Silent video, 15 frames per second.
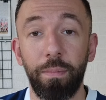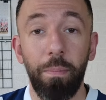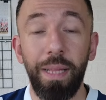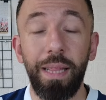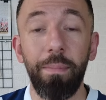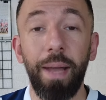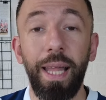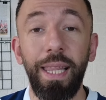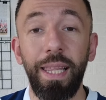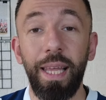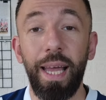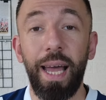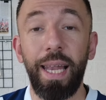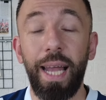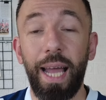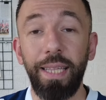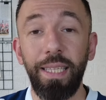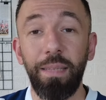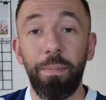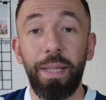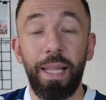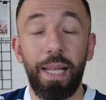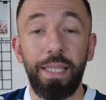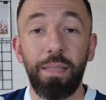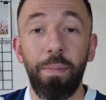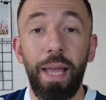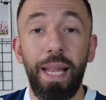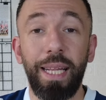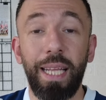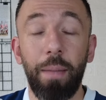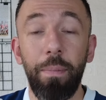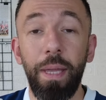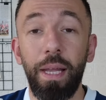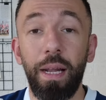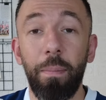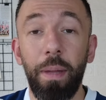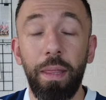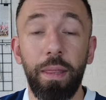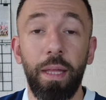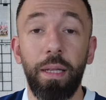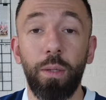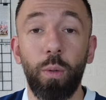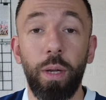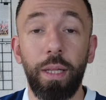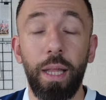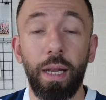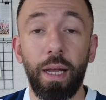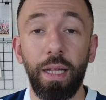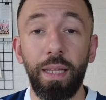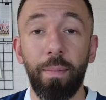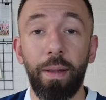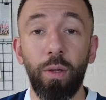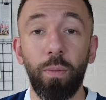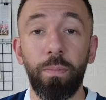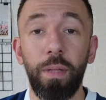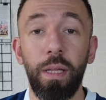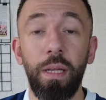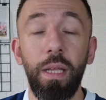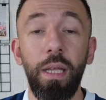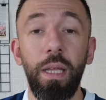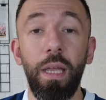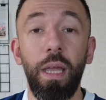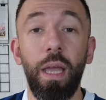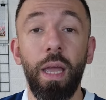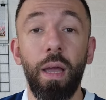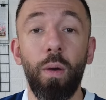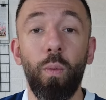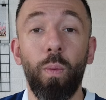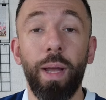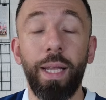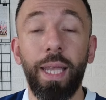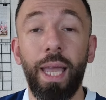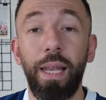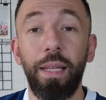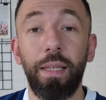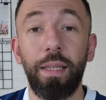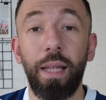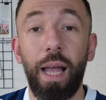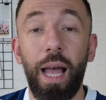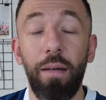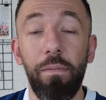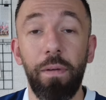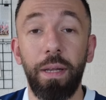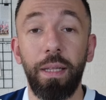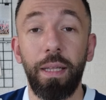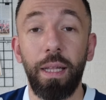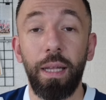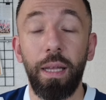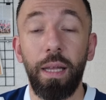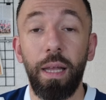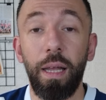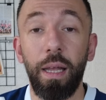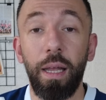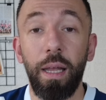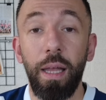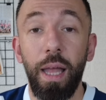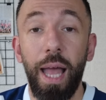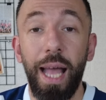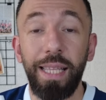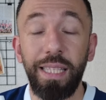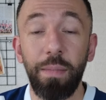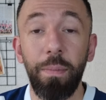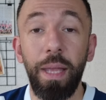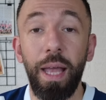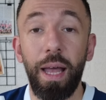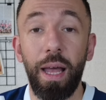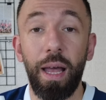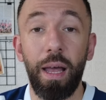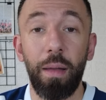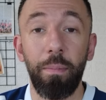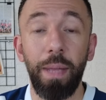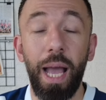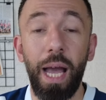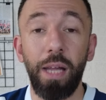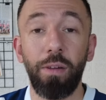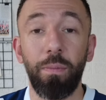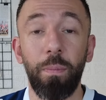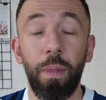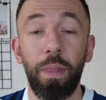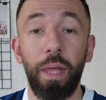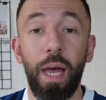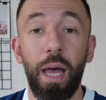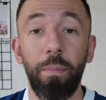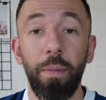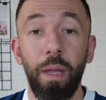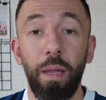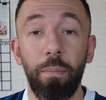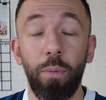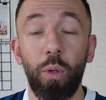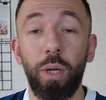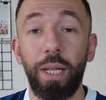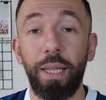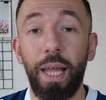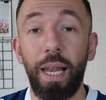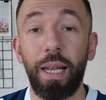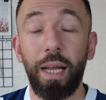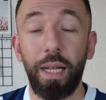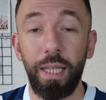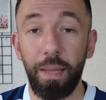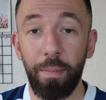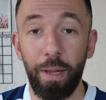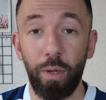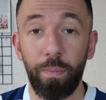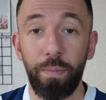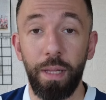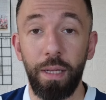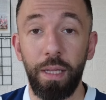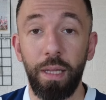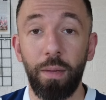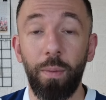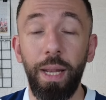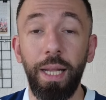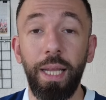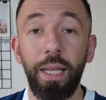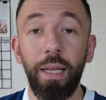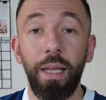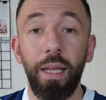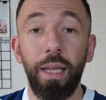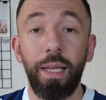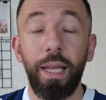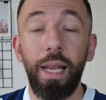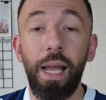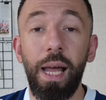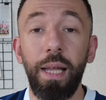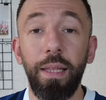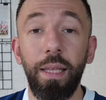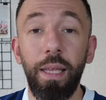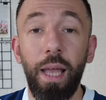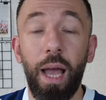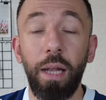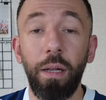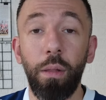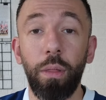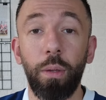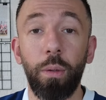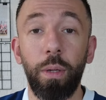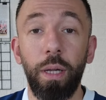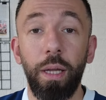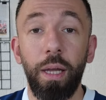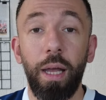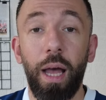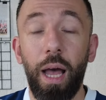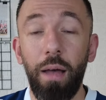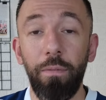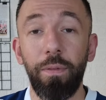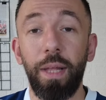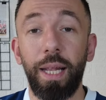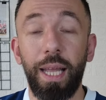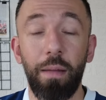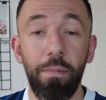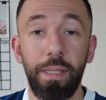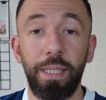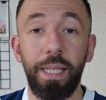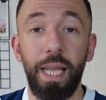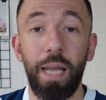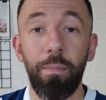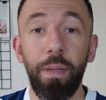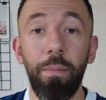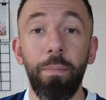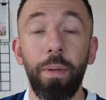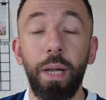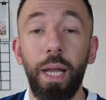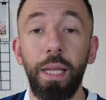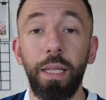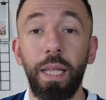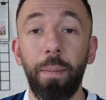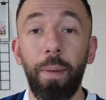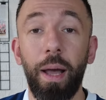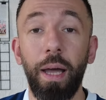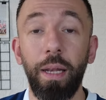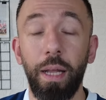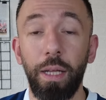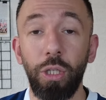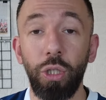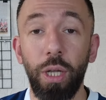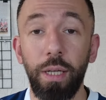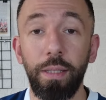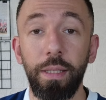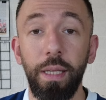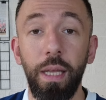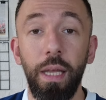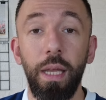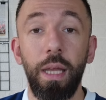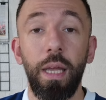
مثل ما قلنا العديد من الأسماء الكبيرة مثلت كرة القدم اللبنانية وكانت حفرت آه، اسماء بأحرف من ذهب بكرة القدم اللبنانية ولكن كالعادة حنذكر أفضل خمس لاعبين برأيي طبعا الشخصي